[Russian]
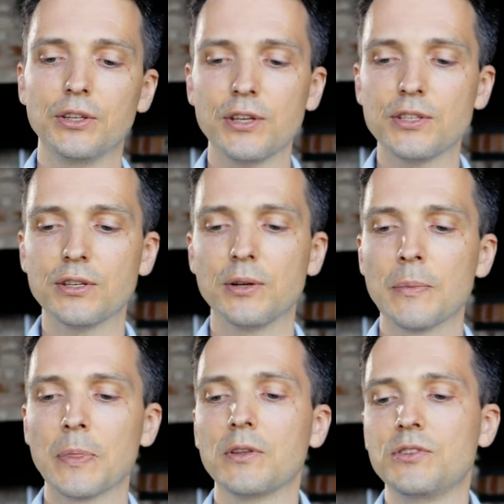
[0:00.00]
300
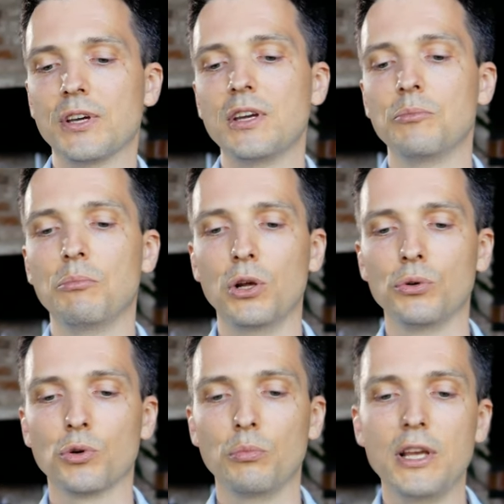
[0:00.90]

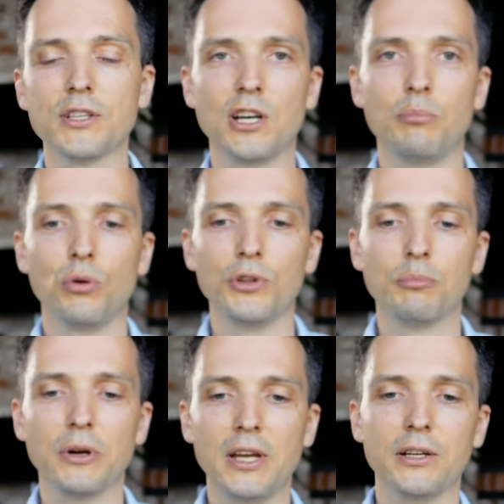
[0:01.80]
миллион рублей за полный
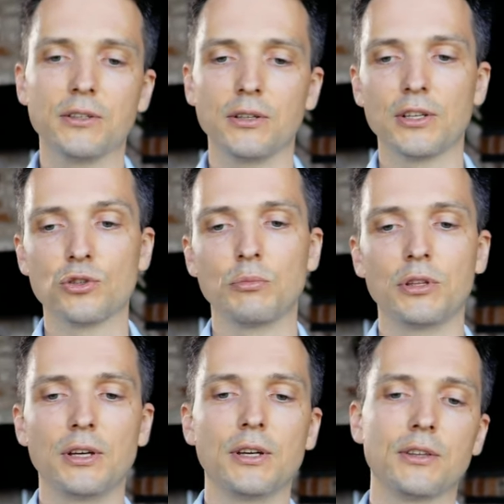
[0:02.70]
проект,
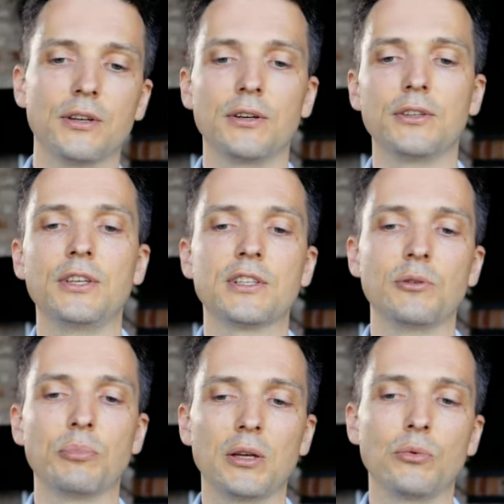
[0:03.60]
особенно это
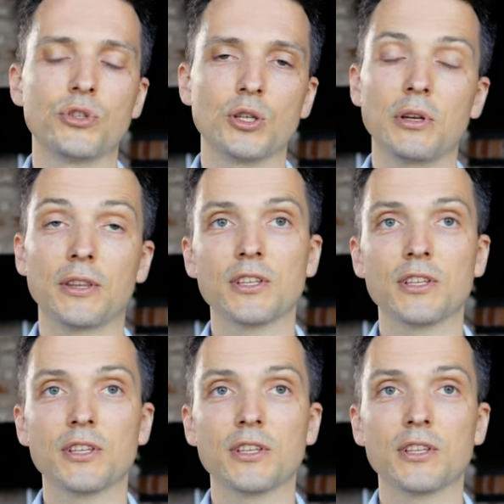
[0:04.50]
если премиум сегмент.